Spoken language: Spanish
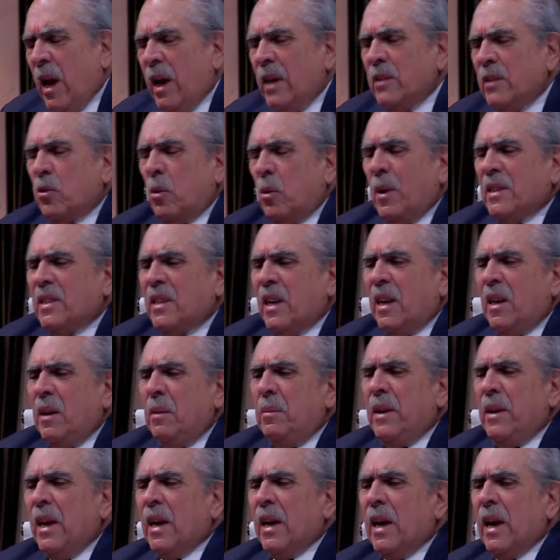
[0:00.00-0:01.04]
Eso va a seguir
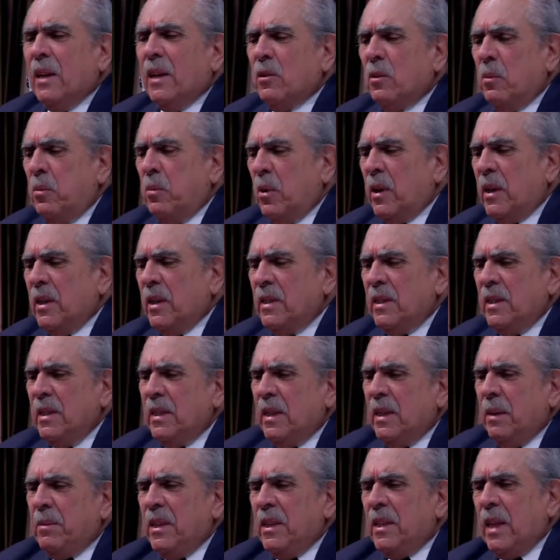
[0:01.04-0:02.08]
brincando porque es
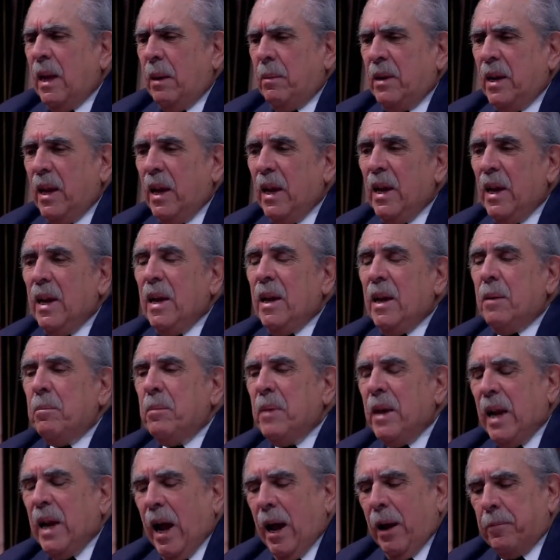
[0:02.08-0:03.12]
inevitable. Mira.